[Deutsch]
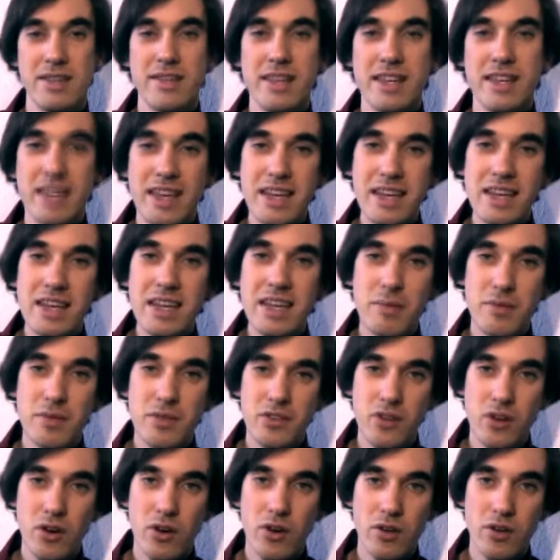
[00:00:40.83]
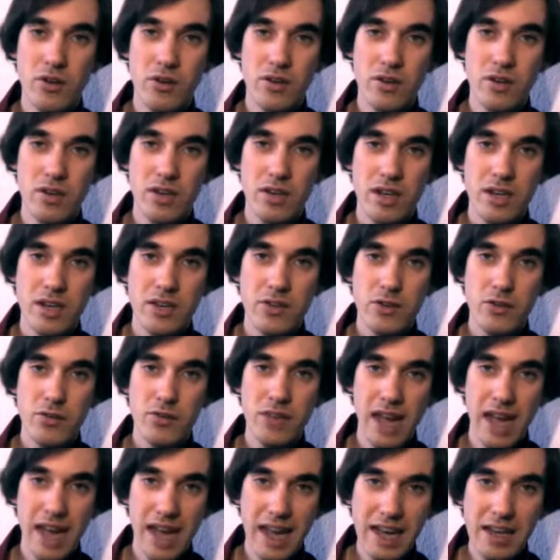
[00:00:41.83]
Die Kinderbetreuung
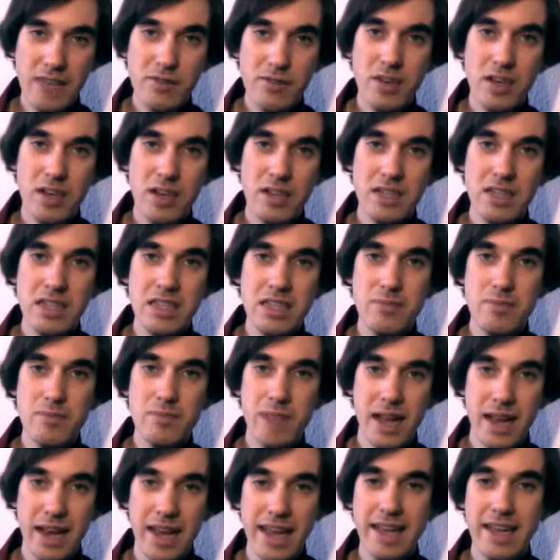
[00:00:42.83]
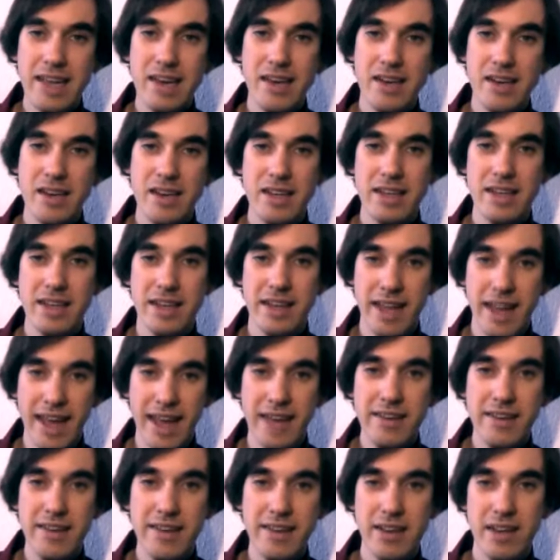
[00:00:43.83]
dürfte einfach nicht mehr länger in den
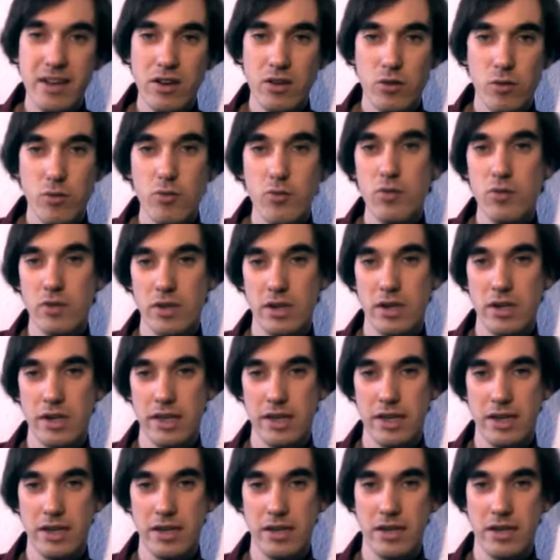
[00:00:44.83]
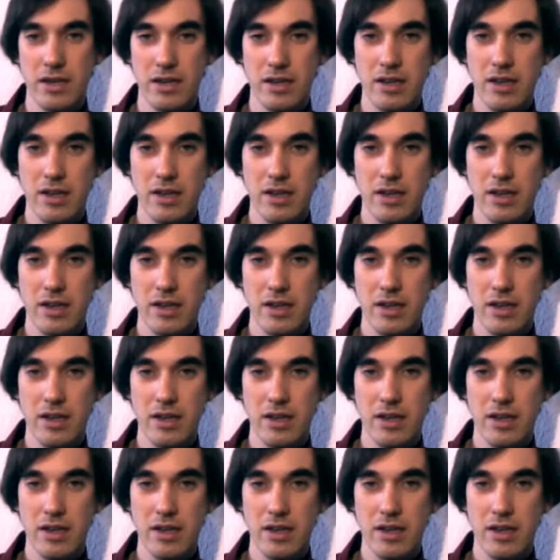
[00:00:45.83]
Händen der Kommunen liegen.